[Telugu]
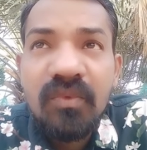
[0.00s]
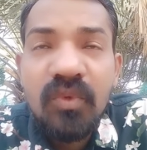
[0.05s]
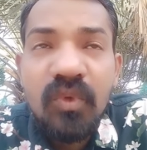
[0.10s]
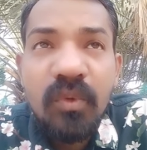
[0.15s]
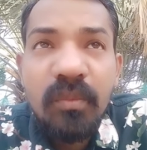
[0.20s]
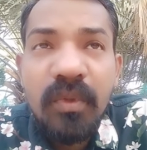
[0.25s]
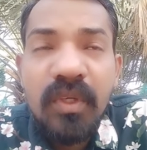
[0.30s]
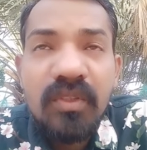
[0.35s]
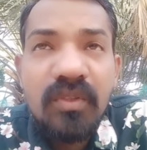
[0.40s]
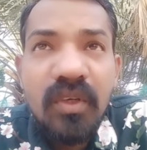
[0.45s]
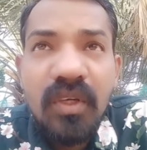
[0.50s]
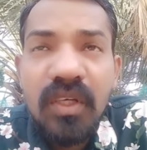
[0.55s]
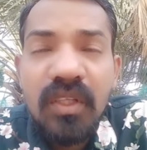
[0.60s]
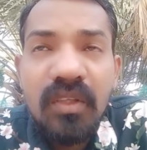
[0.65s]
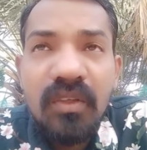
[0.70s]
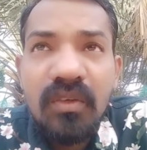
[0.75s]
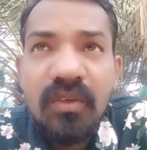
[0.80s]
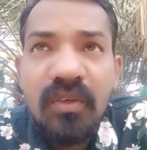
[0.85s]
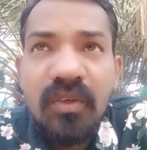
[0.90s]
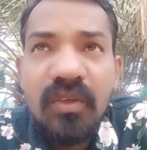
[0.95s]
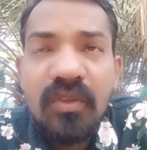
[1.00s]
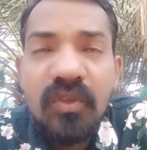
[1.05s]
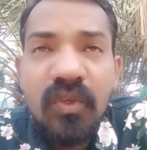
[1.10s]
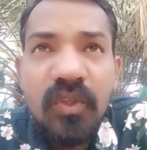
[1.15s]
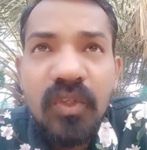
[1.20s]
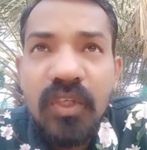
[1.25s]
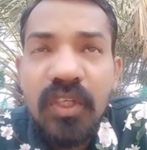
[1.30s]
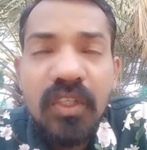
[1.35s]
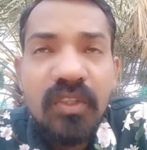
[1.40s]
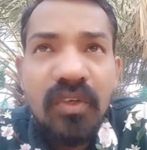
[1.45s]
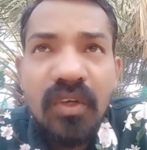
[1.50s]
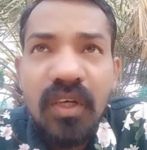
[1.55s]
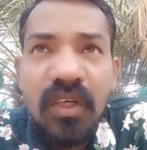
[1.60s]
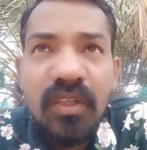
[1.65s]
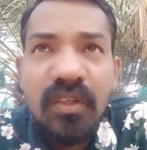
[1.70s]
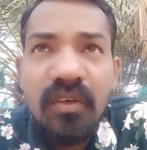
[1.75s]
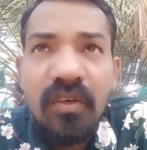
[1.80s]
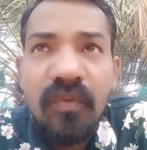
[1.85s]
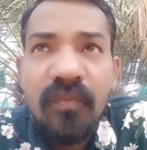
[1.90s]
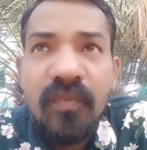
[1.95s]
టూ మంత్స్ ఒక అతను ట్వంటీ డేస్ ఒక
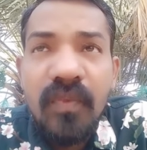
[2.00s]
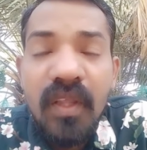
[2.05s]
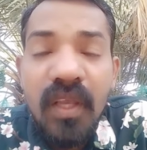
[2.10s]
అతను